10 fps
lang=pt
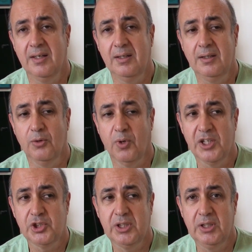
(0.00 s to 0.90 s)
E eu
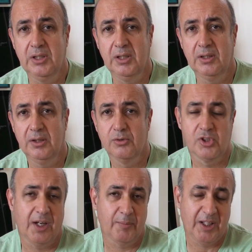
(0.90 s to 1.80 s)
acho que
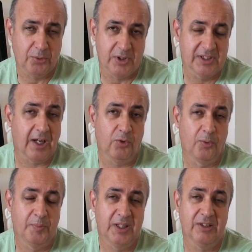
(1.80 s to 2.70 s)
os armadores que
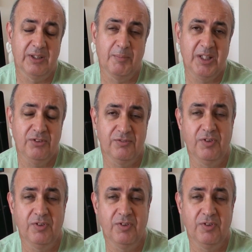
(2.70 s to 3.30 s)
acompanham também